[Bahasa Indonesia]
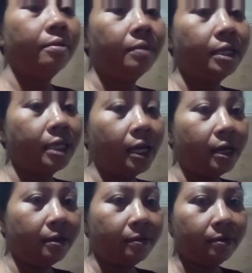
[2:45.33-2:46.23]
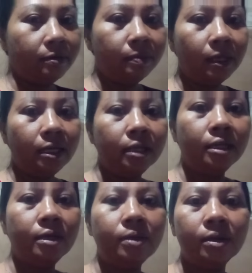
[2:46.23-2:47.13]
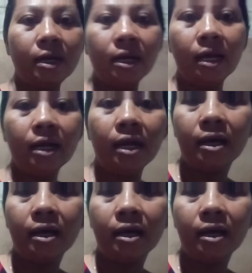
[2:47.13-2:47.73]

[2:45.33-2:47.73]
pemirsa oh, pada tidur anak-anak